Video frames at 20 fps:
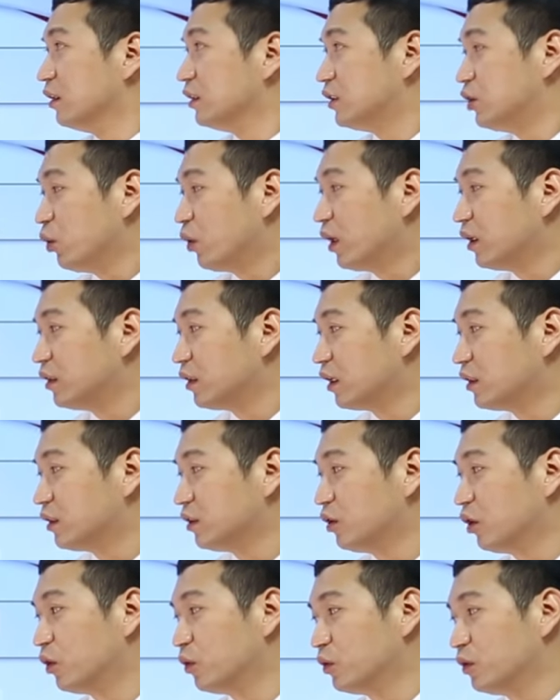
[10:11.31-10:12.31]
신용카드
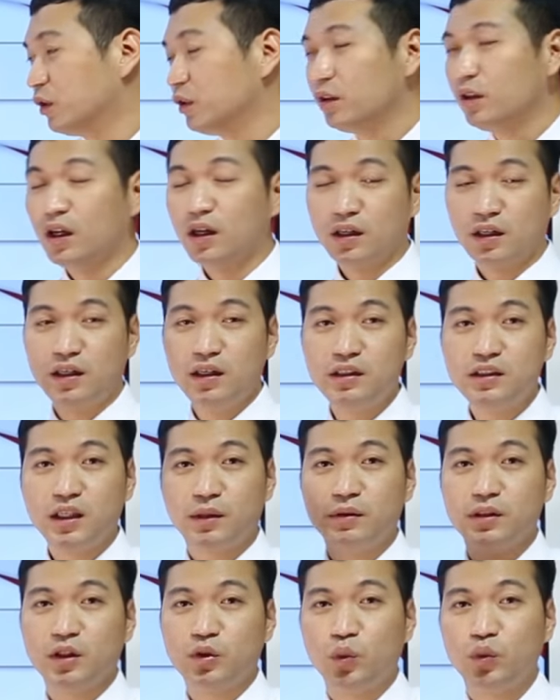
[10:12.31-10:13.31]
같은 경우는
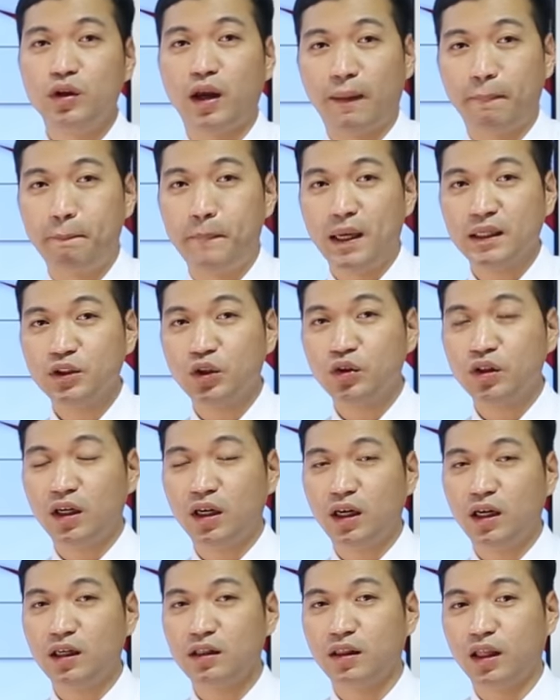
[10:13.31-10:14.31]
긁자마자 돈이 안
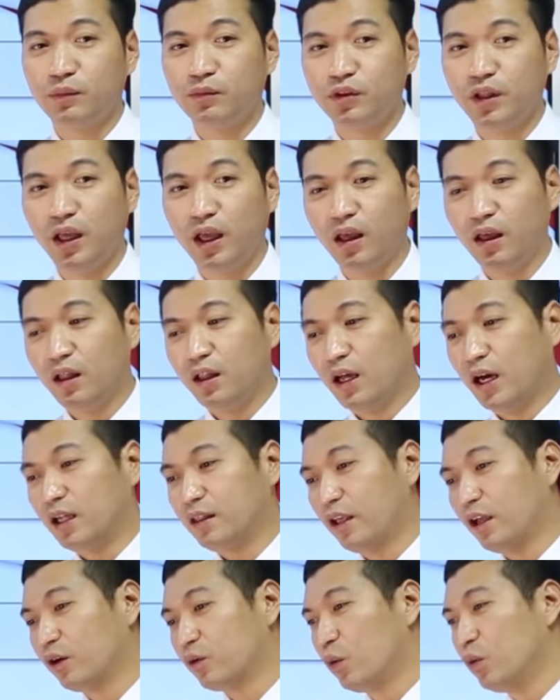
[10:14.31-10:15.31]
빠져나가기 때문에 아
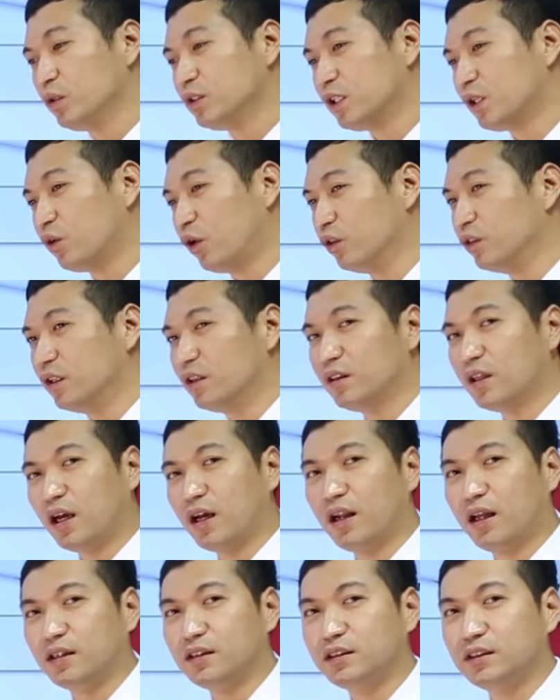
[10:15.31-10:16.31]
내가 공짜로
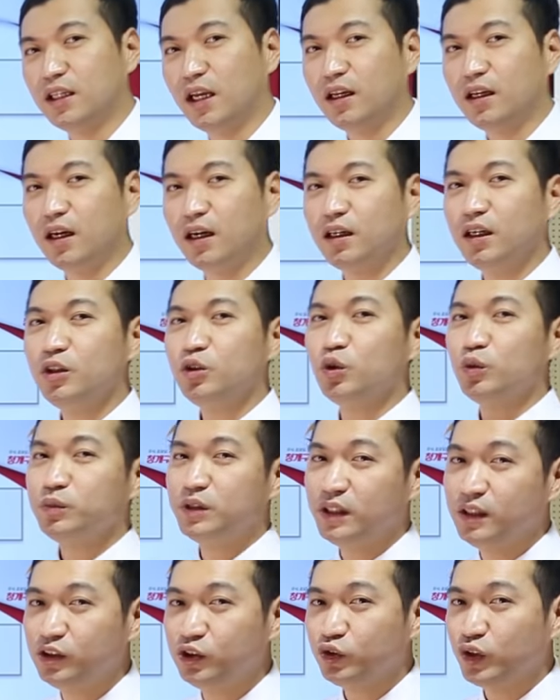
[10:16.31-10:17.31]
얻는다라는 생각이 좀
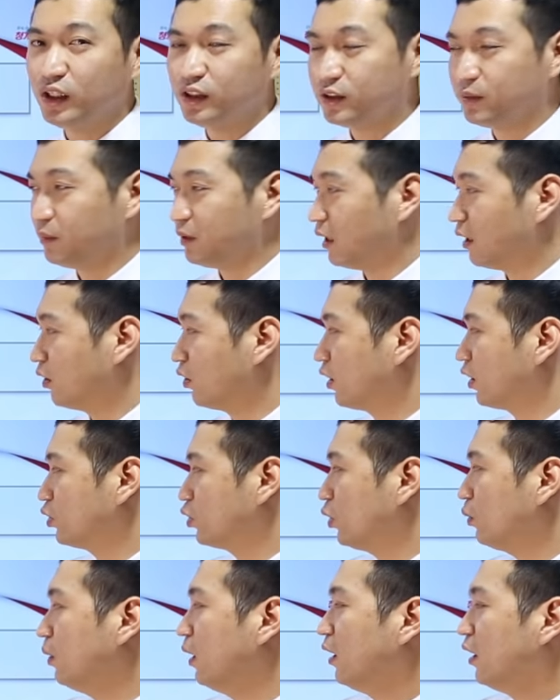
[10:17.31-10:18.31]
들 수가 있습니다. 그러니까
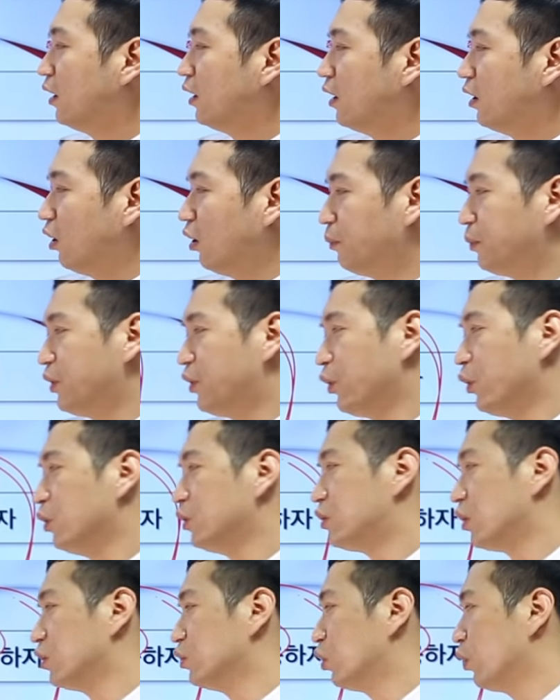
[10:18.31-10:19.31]
좀 어,
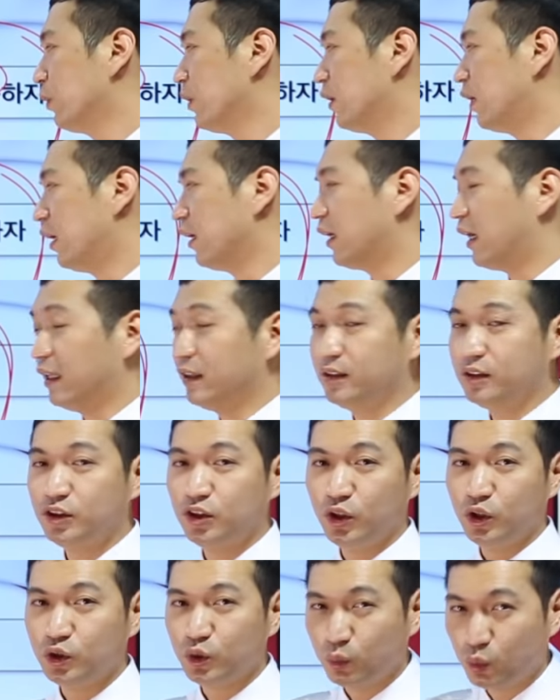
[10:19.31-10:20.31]
비효율적인 소비를 할
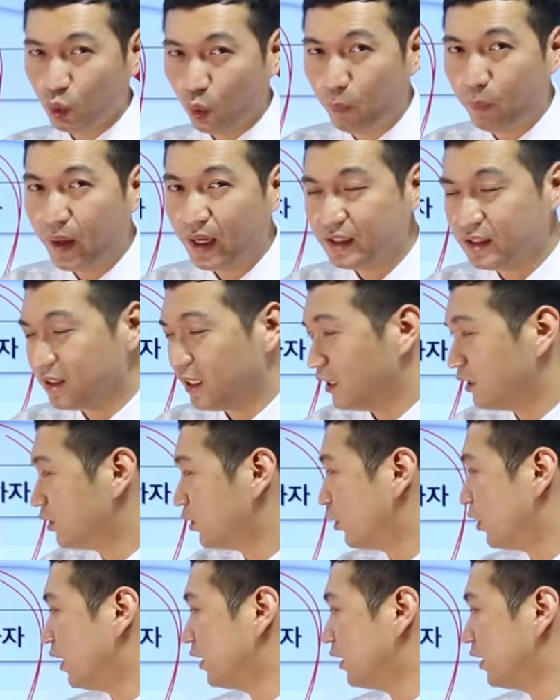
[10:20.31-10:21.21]
가능성이 좀 높아지겠죠.